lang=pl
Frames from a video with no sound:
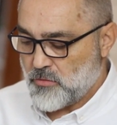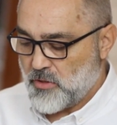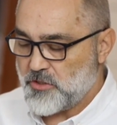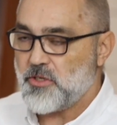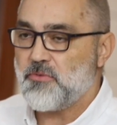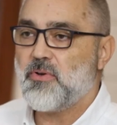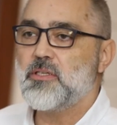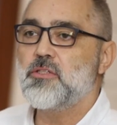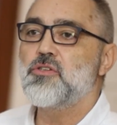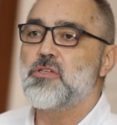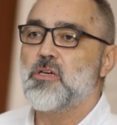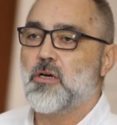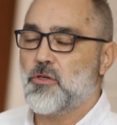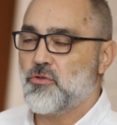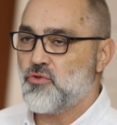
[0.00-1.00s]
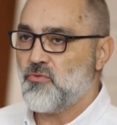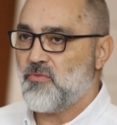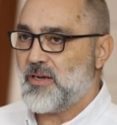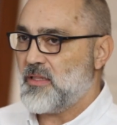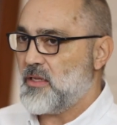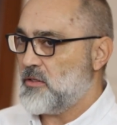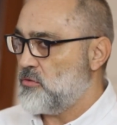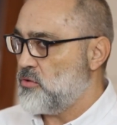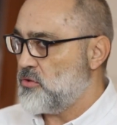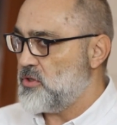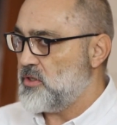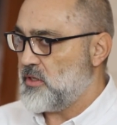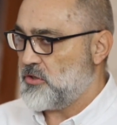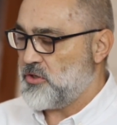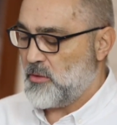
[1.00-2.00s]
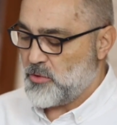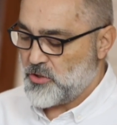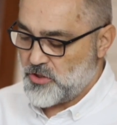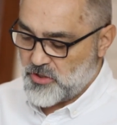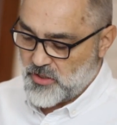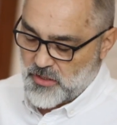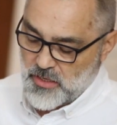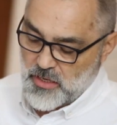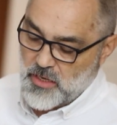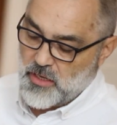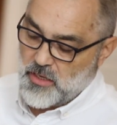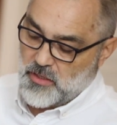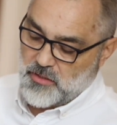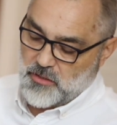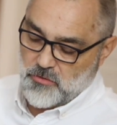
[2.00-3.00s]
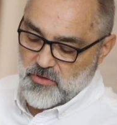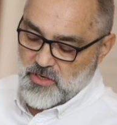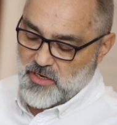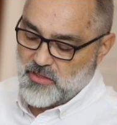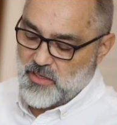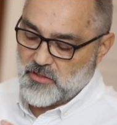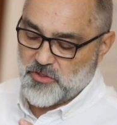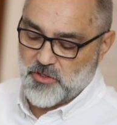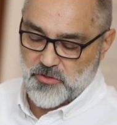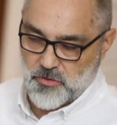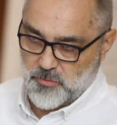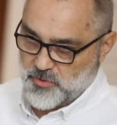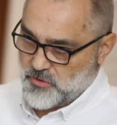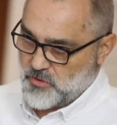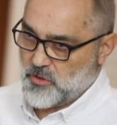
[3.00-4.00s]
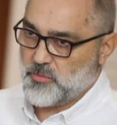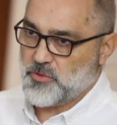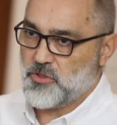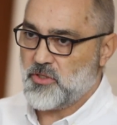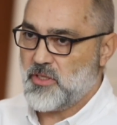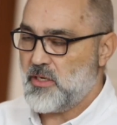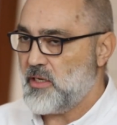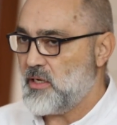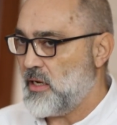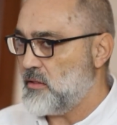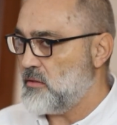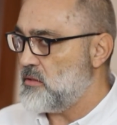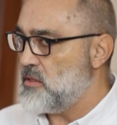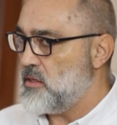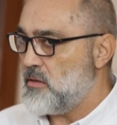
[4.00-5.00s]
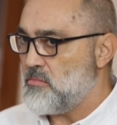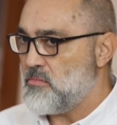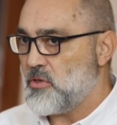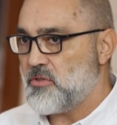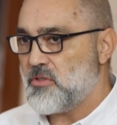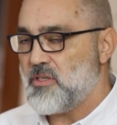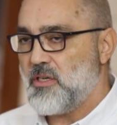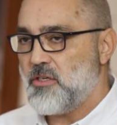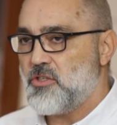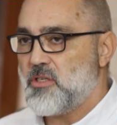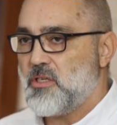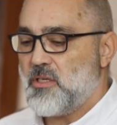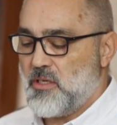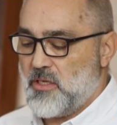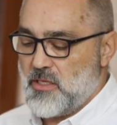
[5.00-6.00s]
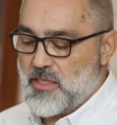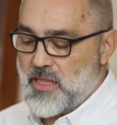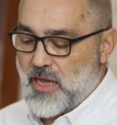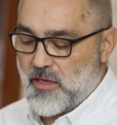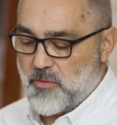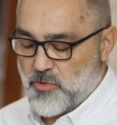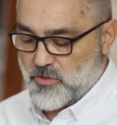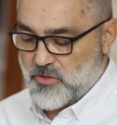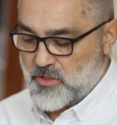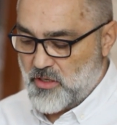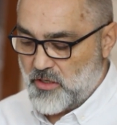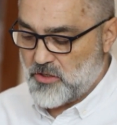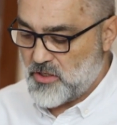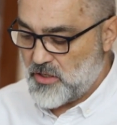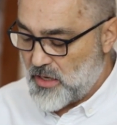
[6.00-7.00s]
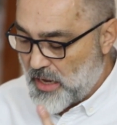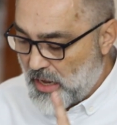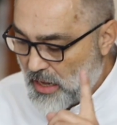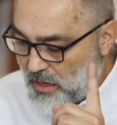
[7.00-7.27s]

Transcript: Słuchajcie, i faktycznie odczuwalna jest różnica, czyli możecie taką gradację sobie zrobić. Delikatny, mocniejszy i najmocniejszy,